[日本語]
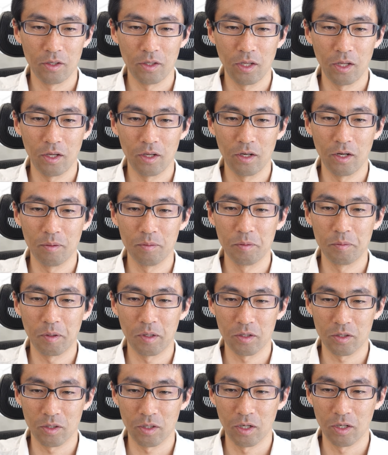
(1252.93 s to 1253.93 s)
で
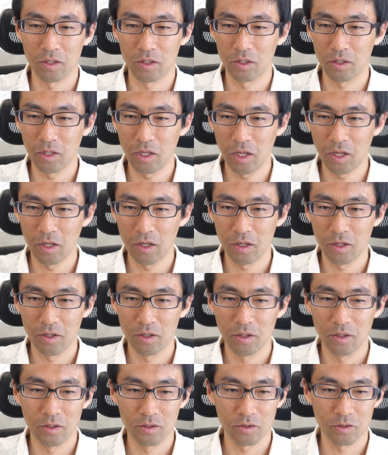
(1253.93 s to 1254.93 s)
ラムバンクがあって
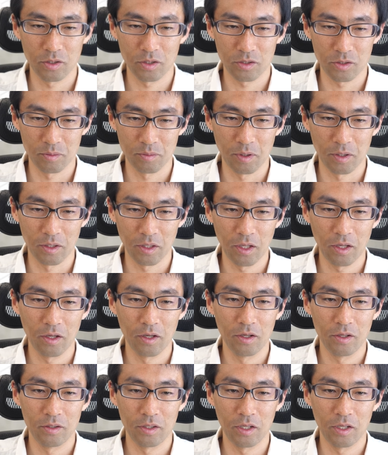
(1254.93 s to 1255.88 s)
存在する場合ね